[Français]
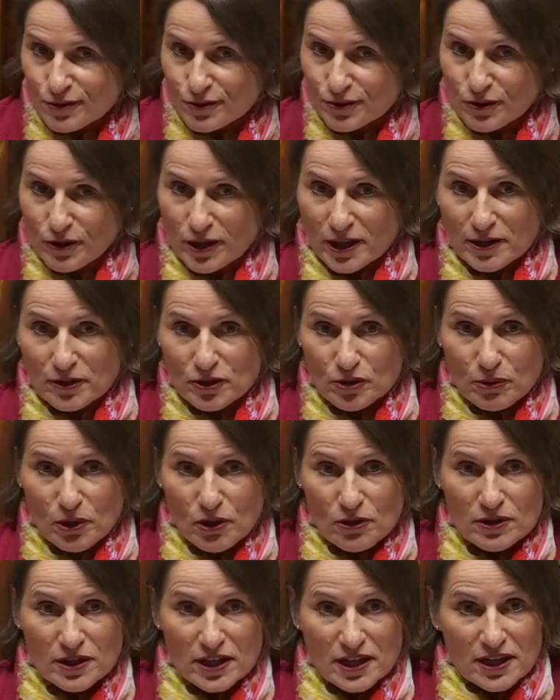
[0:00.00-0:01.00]
de notre
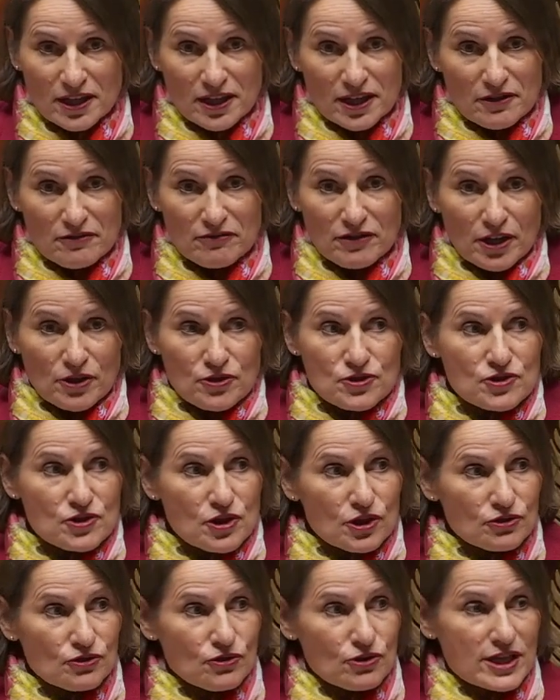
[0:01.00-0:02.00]
règlement et faire en
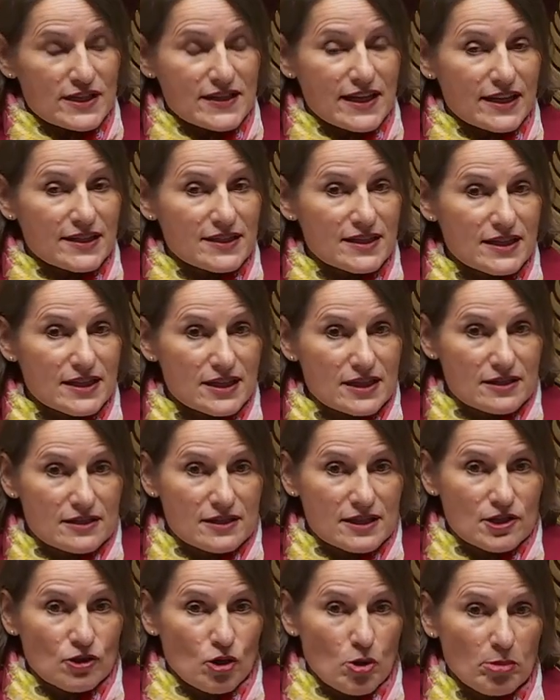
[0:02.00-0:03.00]
sorte que les
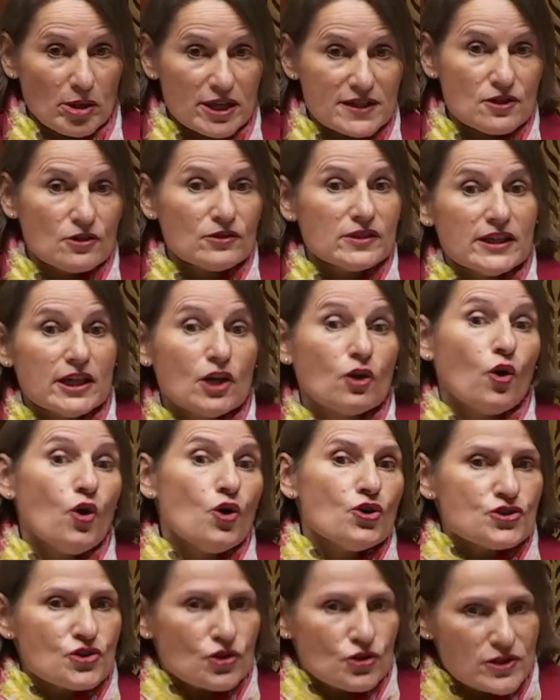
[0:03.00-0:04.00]
articles qui représentent des
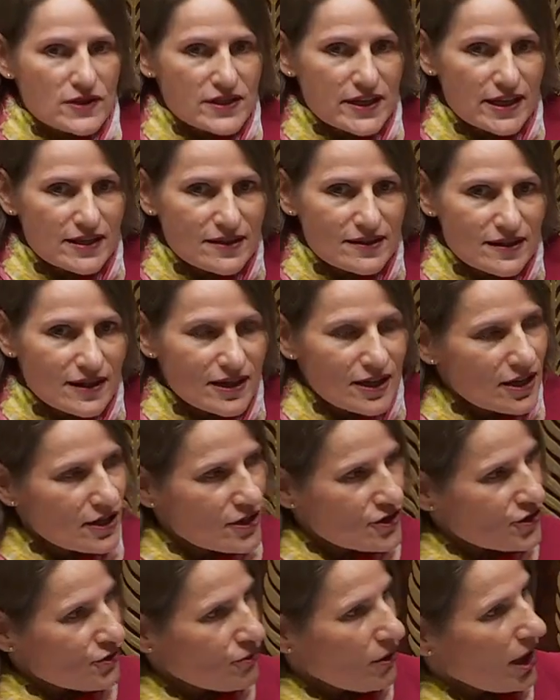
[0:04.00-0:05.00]
grosses recettes
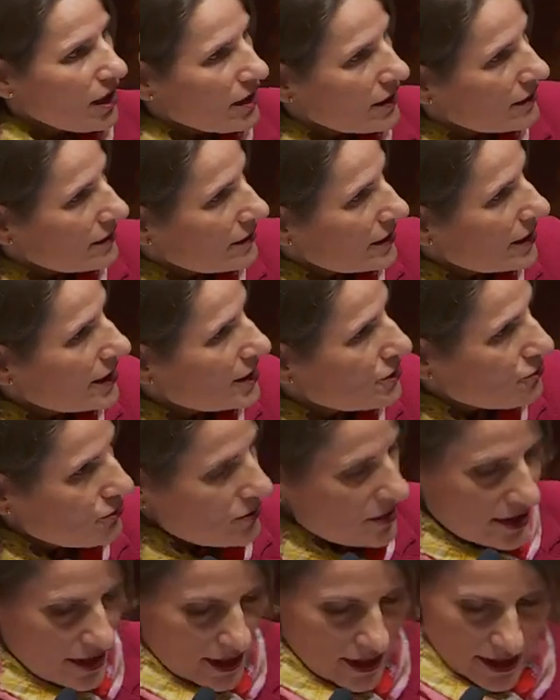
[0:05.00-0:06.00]
soient
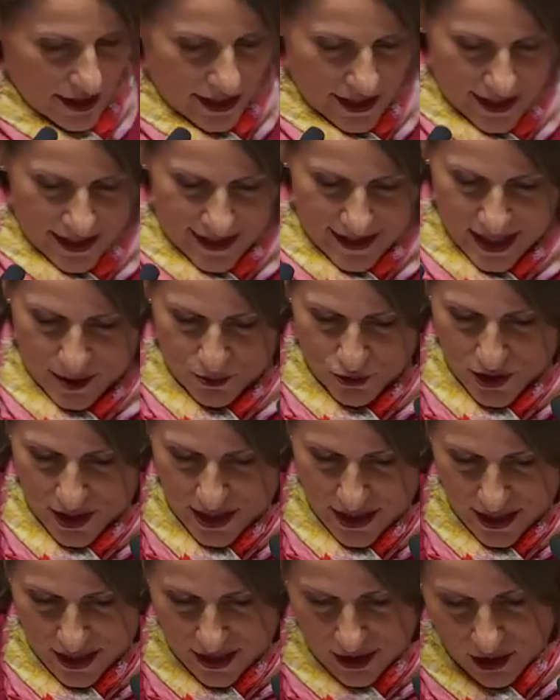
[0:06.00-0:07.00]
étudiés,
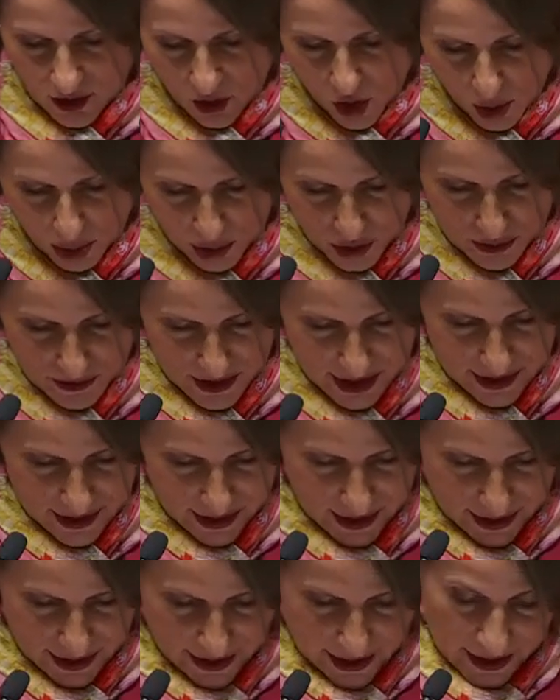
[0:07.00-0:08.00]
examinés en premier.
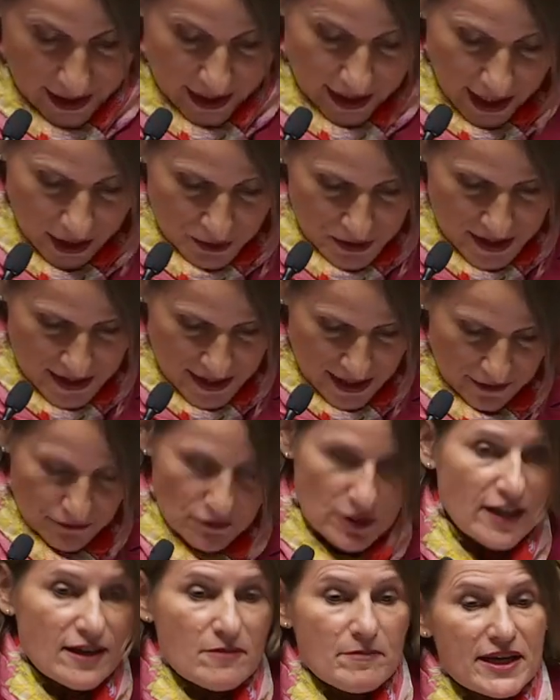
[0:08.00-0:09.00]
Là aussi,
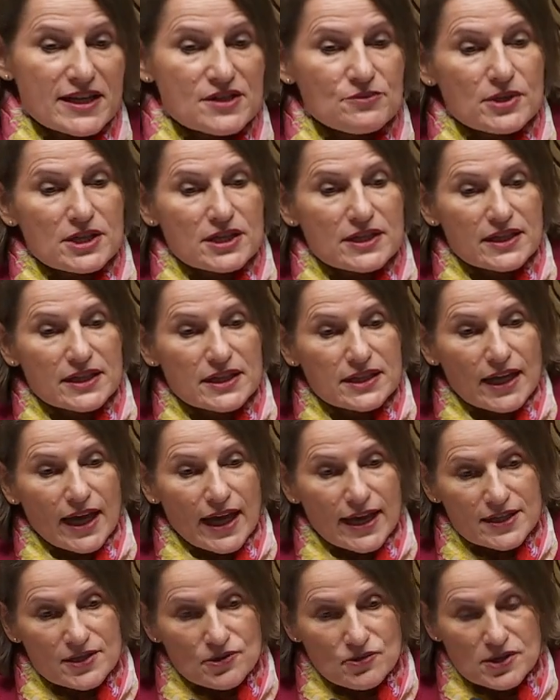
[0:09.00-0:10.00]
vous n'avez pas souhaité
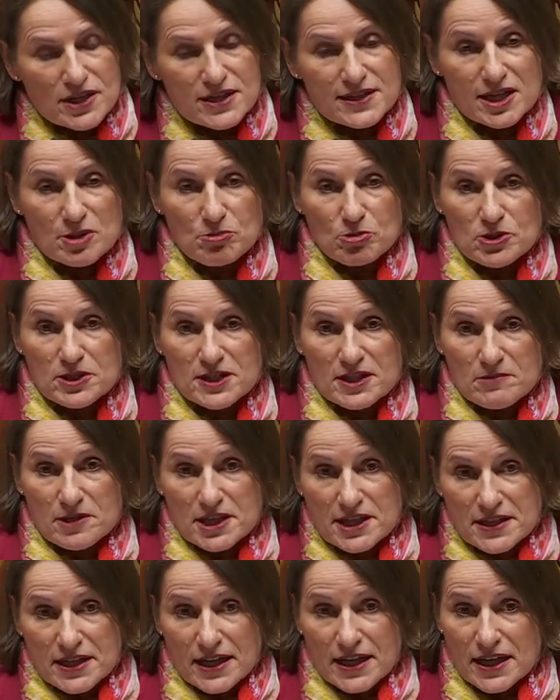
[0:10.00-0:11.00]
actionner cette
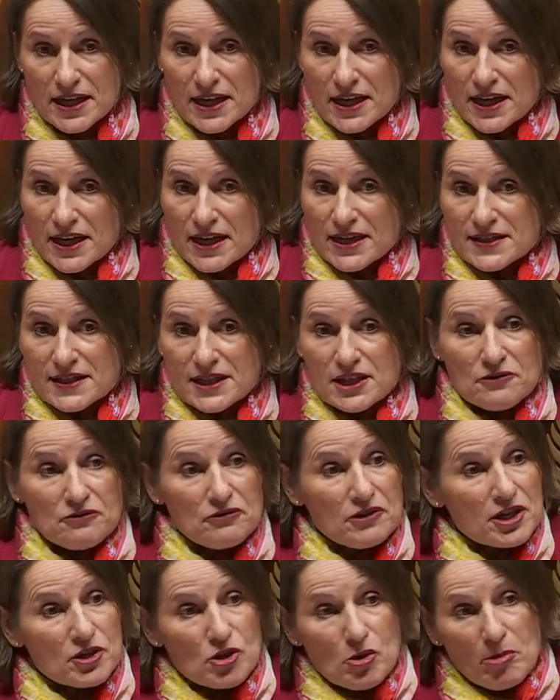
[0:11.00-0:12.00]
possibilité, ce qui
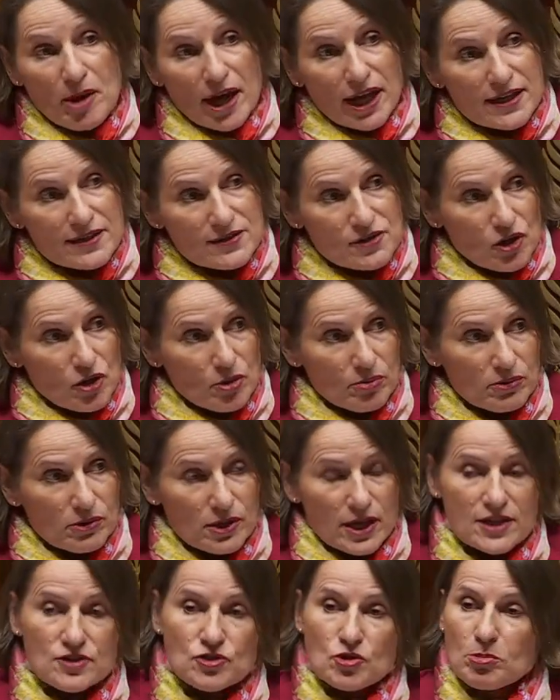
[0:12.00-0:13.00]
fait que, par exemple,
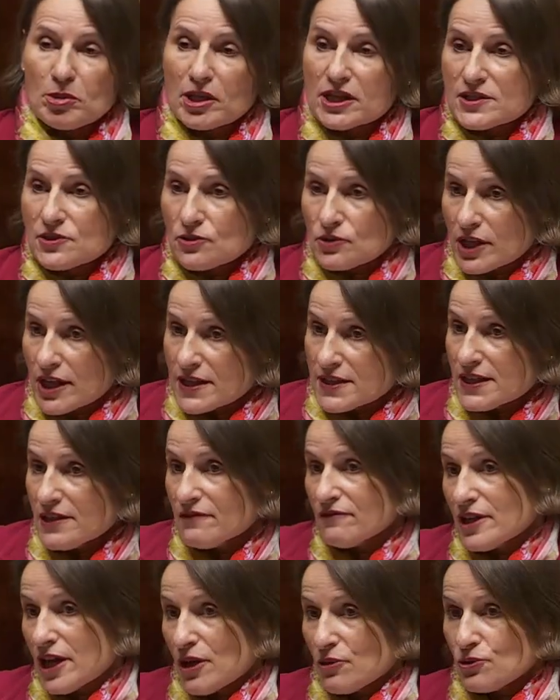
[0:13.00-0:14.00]
la suppression de la
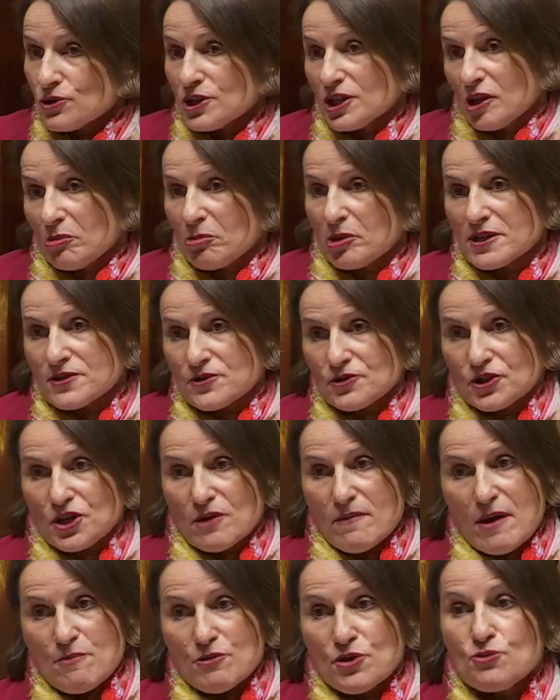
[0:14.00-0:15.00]
CVAE, qui représente
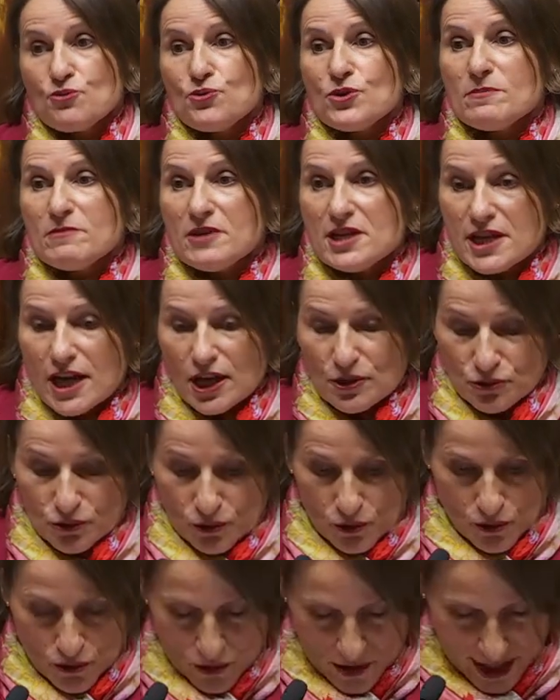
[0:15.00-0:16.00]
quand même 8 milliards
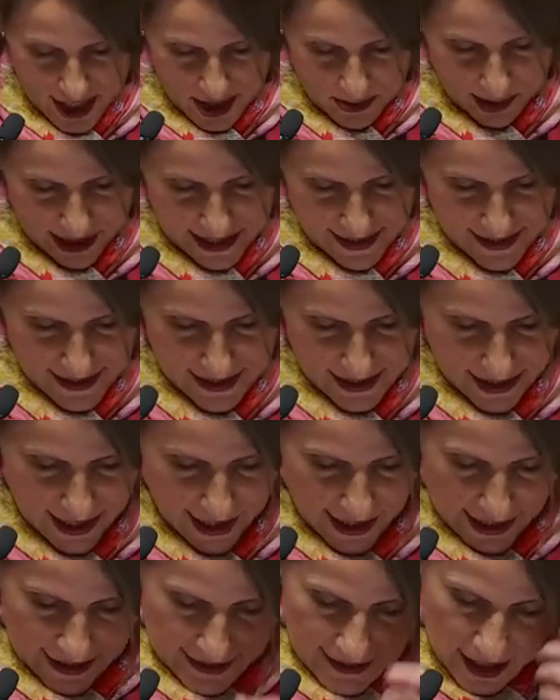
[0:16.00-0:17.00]
d'euros, est passée
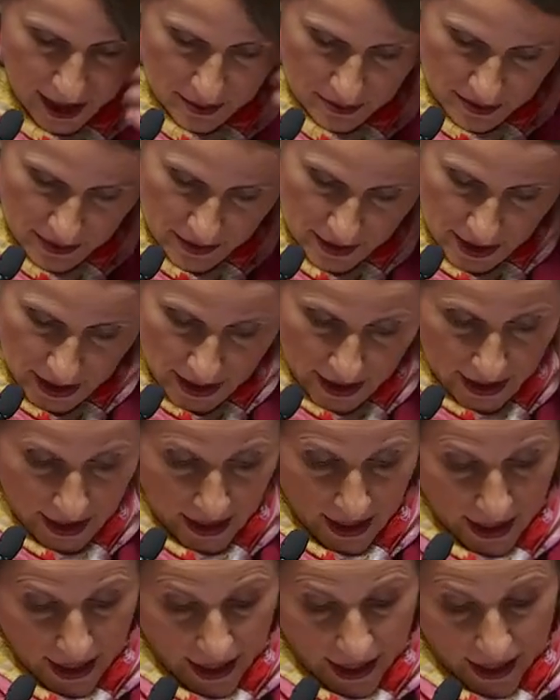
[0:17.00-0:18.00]
à la trappe.
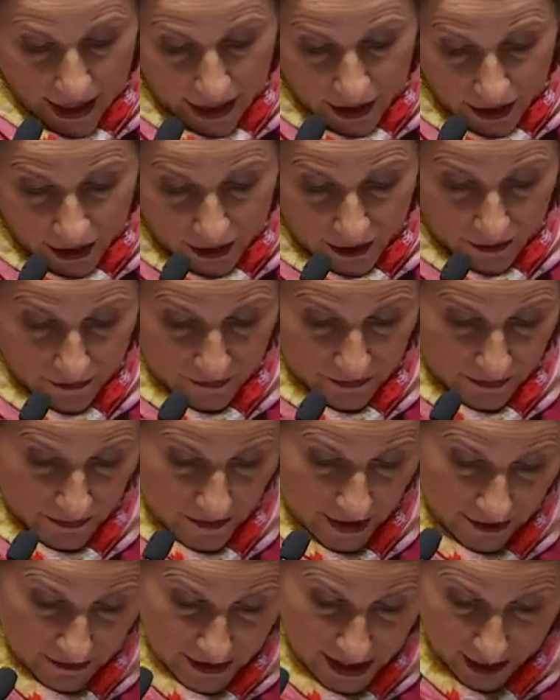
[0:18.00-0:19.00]
Alors,
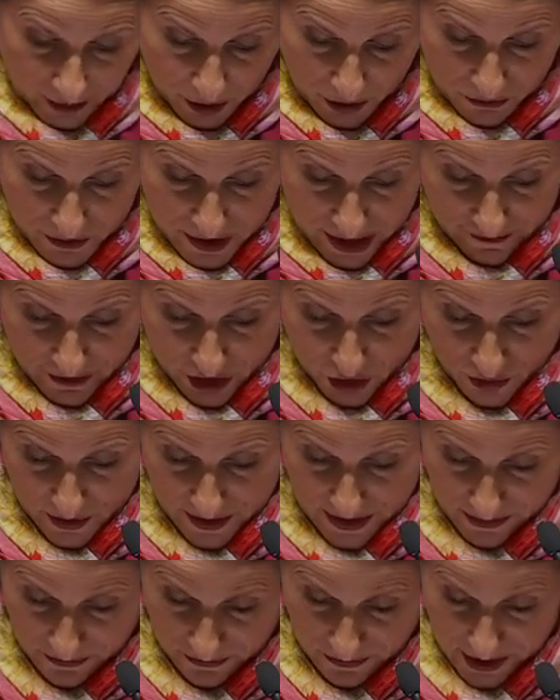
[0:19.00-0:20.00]
évidemment, vous avez
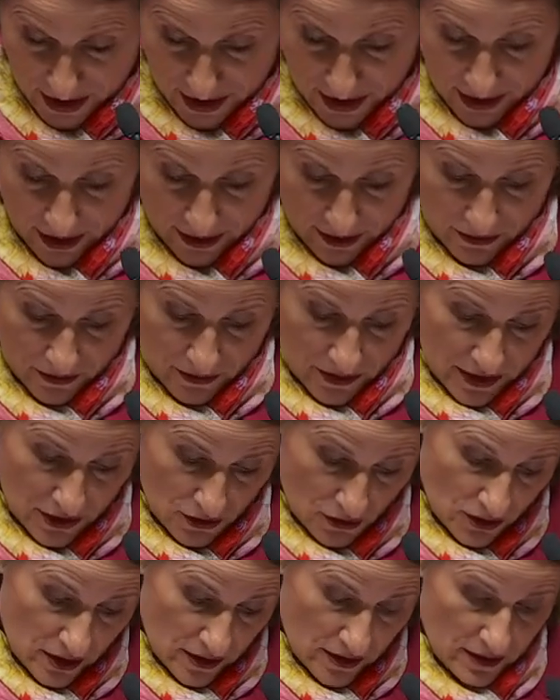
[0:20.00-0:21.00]
justifié euh,
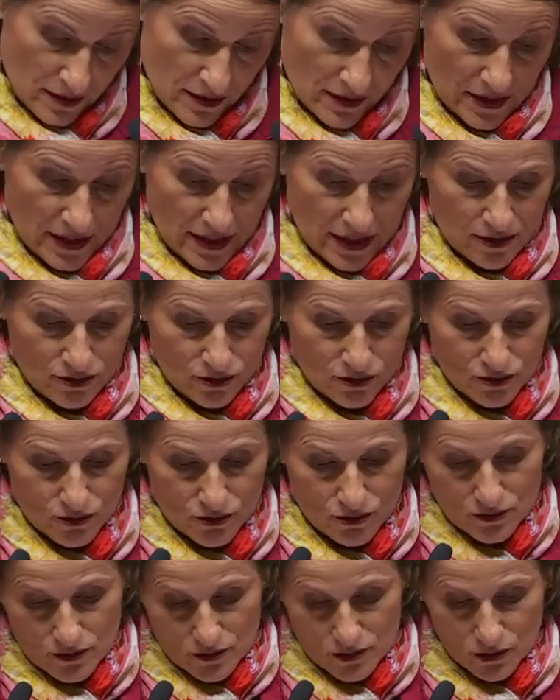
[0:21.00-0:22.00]
ce, cette,
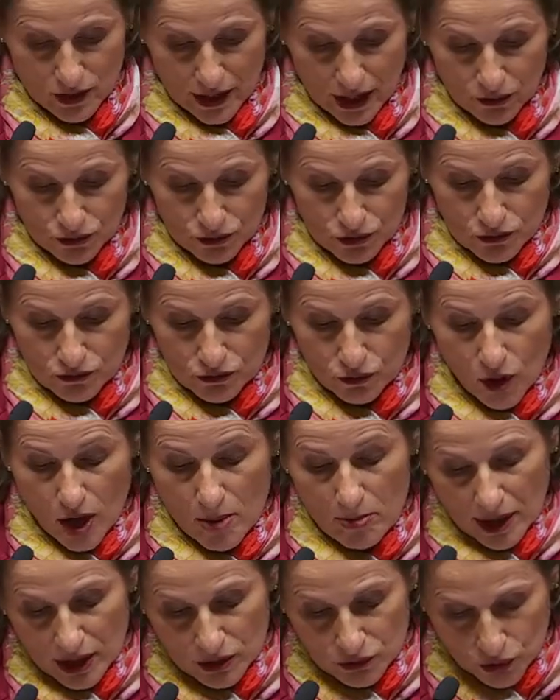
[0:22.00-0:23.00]
euh, ce
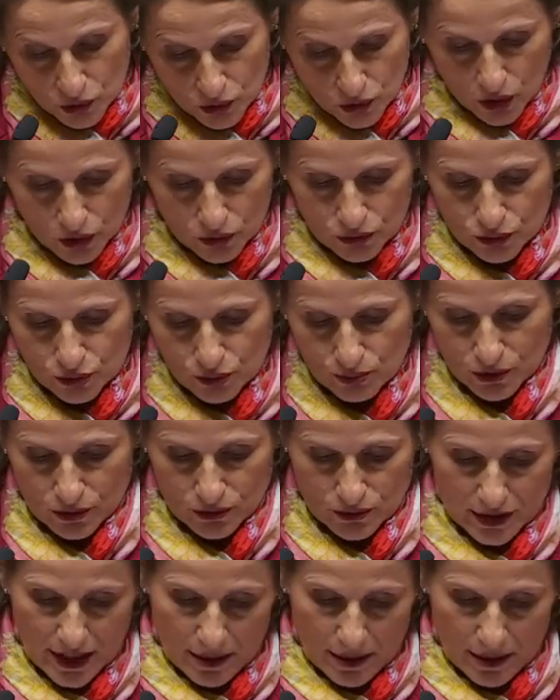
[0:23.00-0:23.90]
49.3 par le trop grand nombre